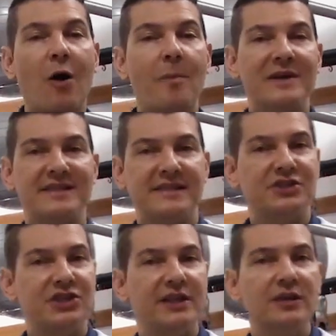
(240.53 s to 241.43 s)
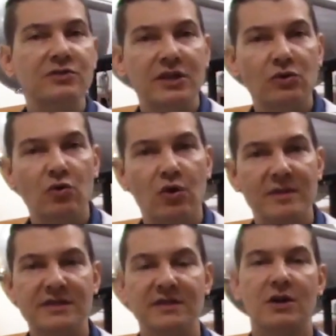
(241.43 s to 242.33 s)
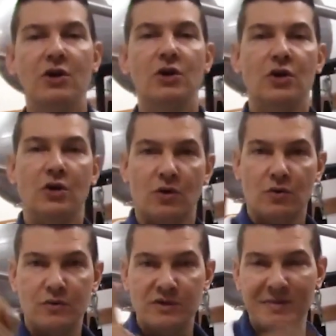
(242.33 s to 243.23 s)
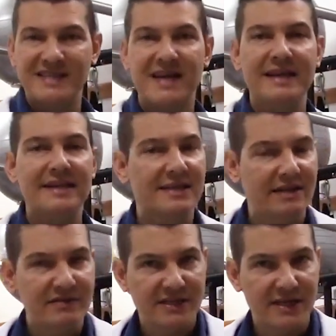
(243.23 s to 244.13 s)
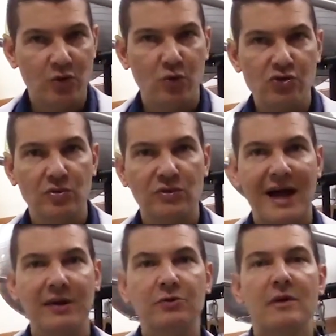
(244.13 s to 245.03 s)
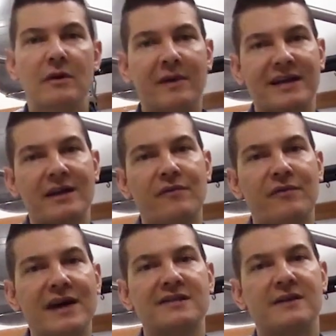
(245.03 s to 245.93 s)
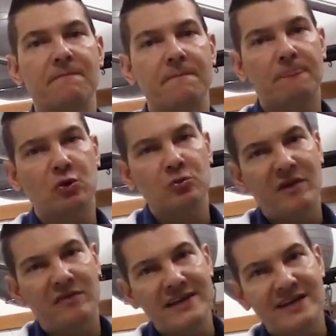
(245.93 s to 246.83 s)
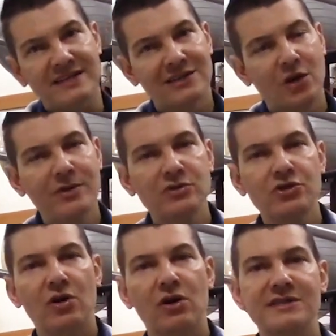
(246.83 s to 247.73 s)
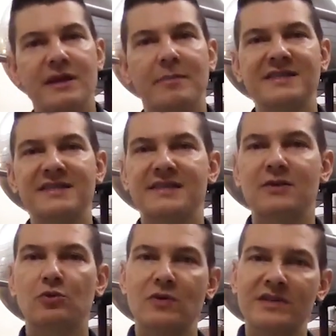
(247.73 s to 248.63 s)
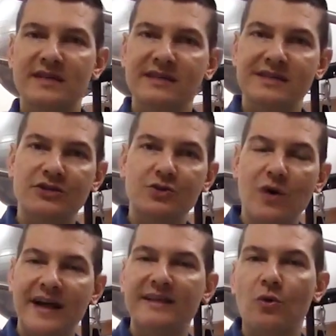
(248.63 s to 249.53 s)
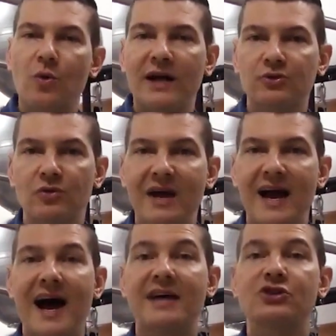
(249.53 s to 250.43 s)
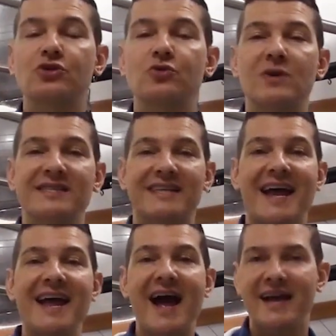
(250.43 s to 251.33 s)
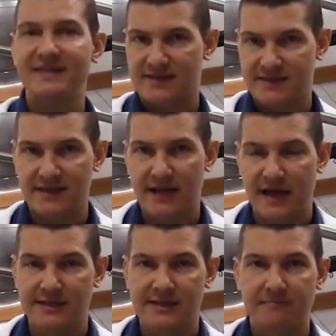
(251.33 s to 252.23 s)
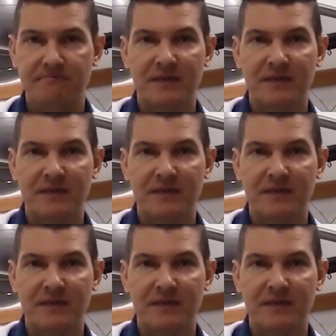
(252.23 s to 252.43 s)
ao persistirem os sintomas, o especialista deve ser consultado para que ele faça toda uma avaliação minuciosa e a prescrição de um exercício adequado às suas reais necessidades.